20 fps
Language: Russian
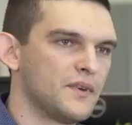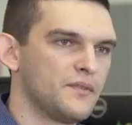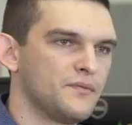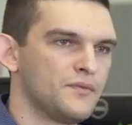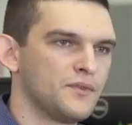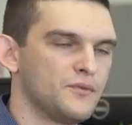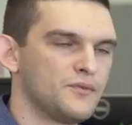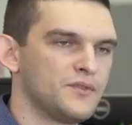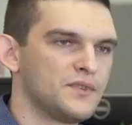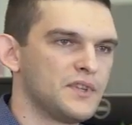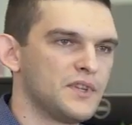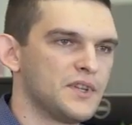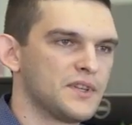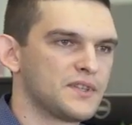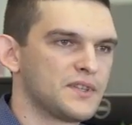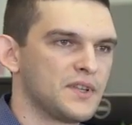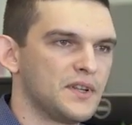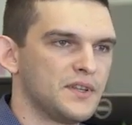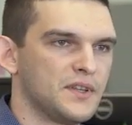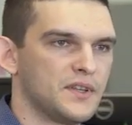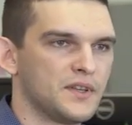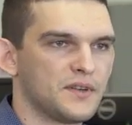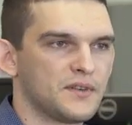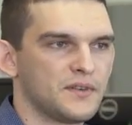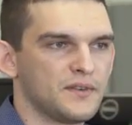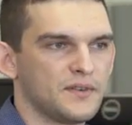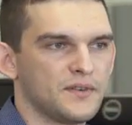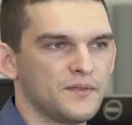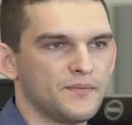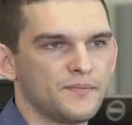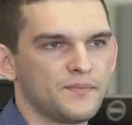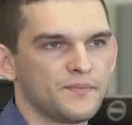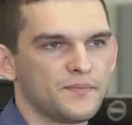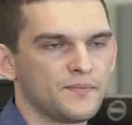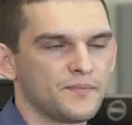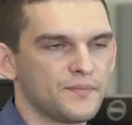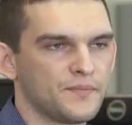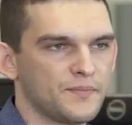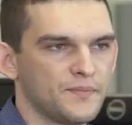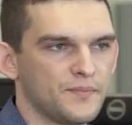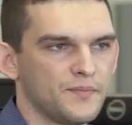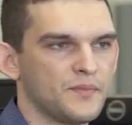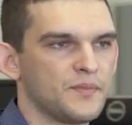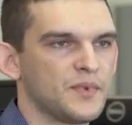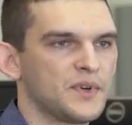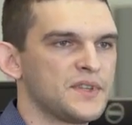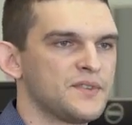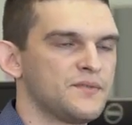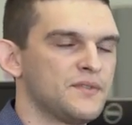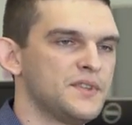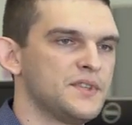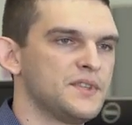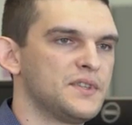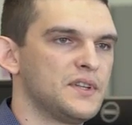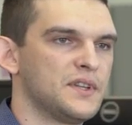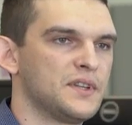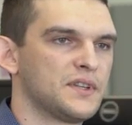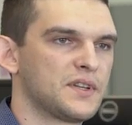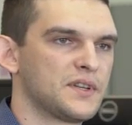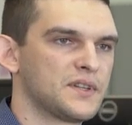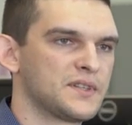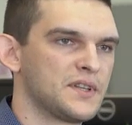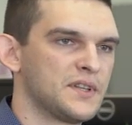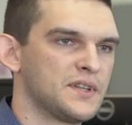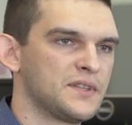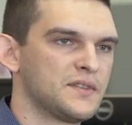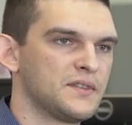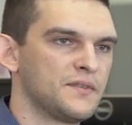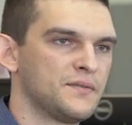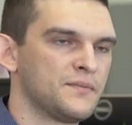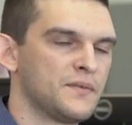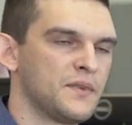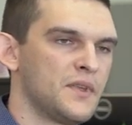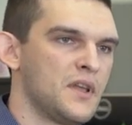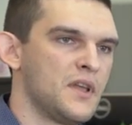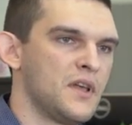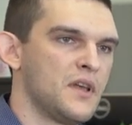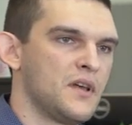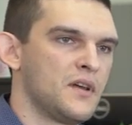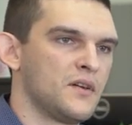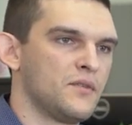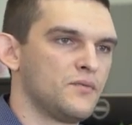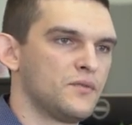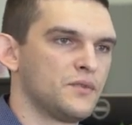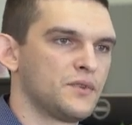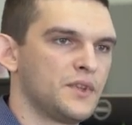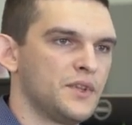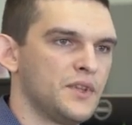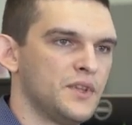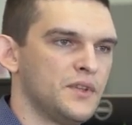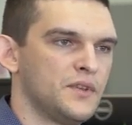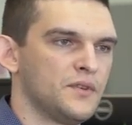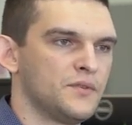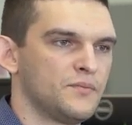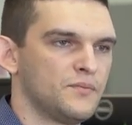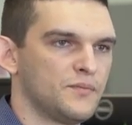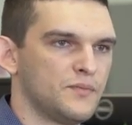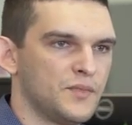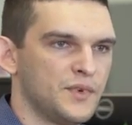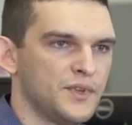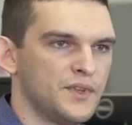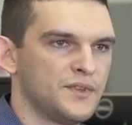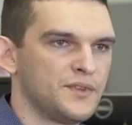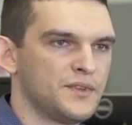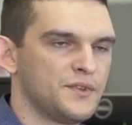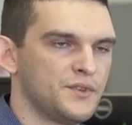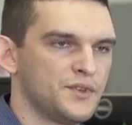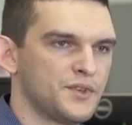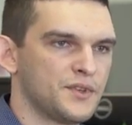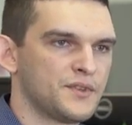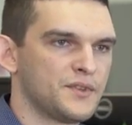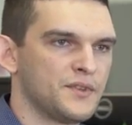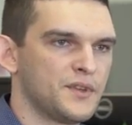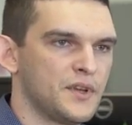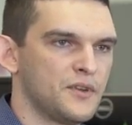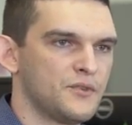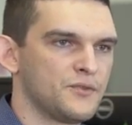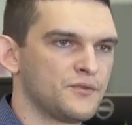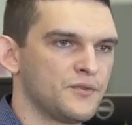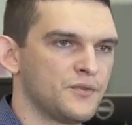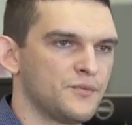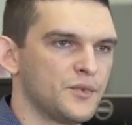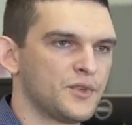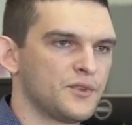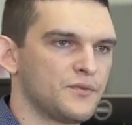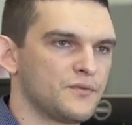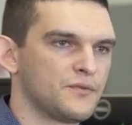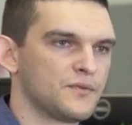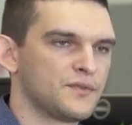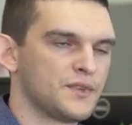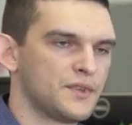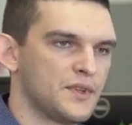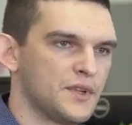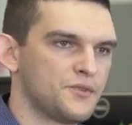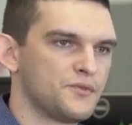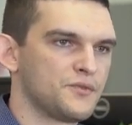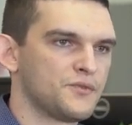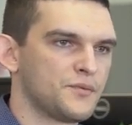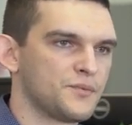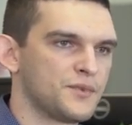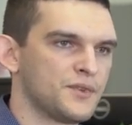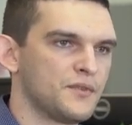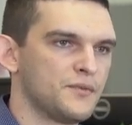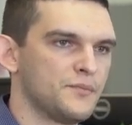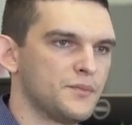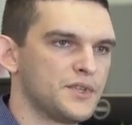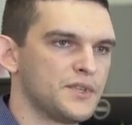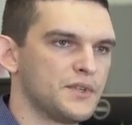вынудили остальных производителей отказаться. Вот, и мы сейчас реализуем эту задачу собственными